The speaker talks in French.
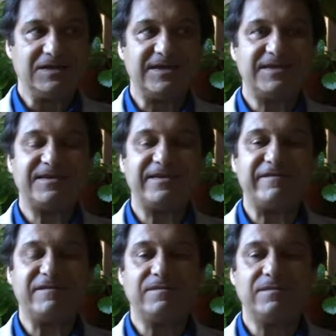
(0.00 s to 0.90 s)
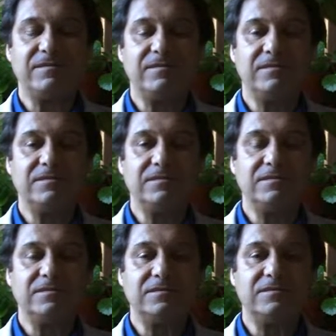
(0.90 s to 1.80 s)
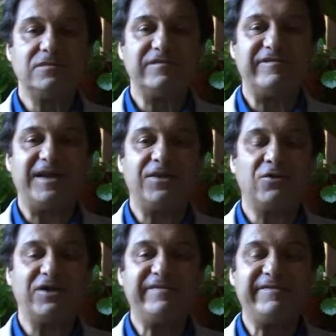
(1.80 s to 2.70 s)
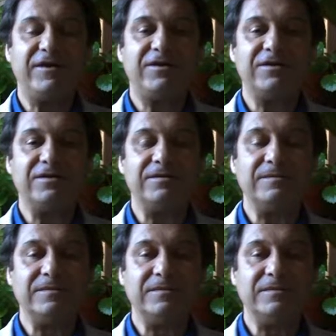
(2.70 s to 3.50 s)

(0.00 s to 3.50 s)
Cette sève va dans les feuilles